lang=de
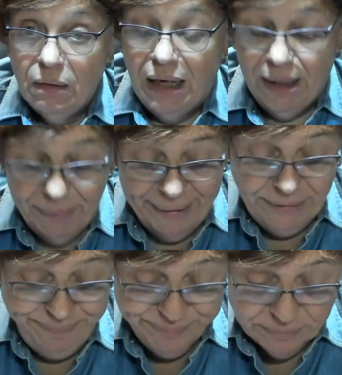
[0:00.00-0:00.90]
Aber
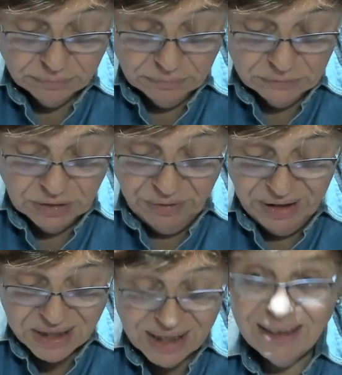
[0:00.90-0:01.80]
wie
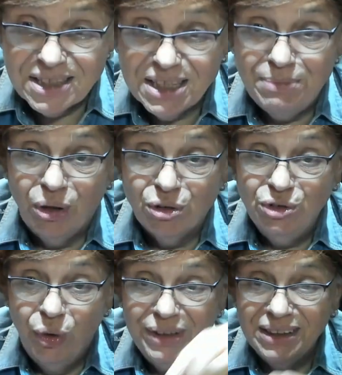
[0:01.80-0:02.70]
gesagt, es gibt auch
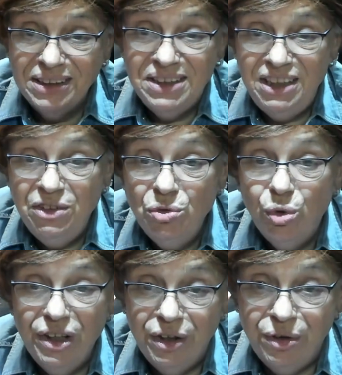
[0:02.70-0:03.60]
neuere, die
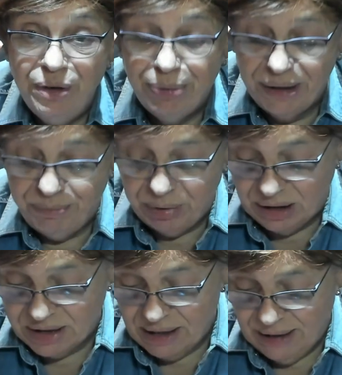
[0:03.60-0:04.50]
nur eine
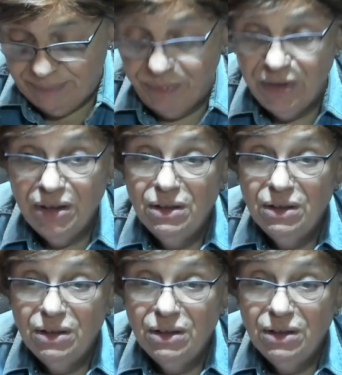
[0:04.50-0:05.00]
Hybridplatte haben.